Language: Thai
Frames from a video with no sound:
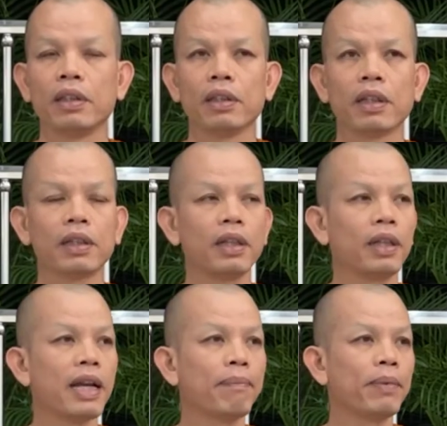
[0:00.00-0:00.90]
นี่ ก็
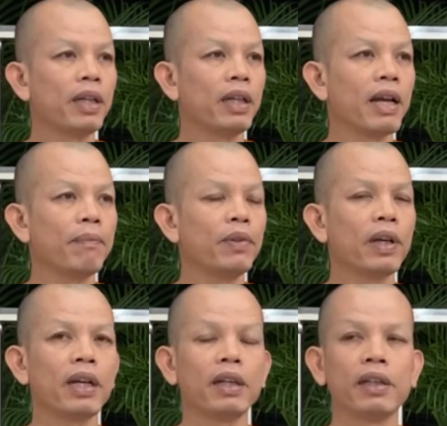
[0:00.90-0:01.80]
เกิดดับเกิดดับ
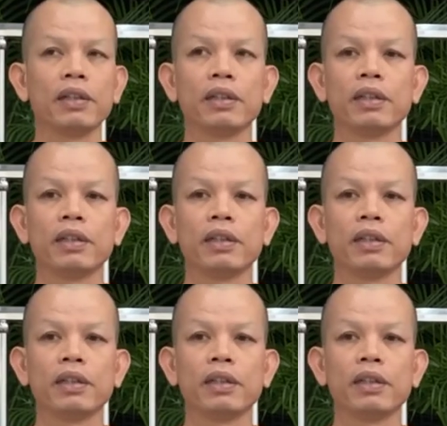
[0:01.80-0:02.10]
ยุหัน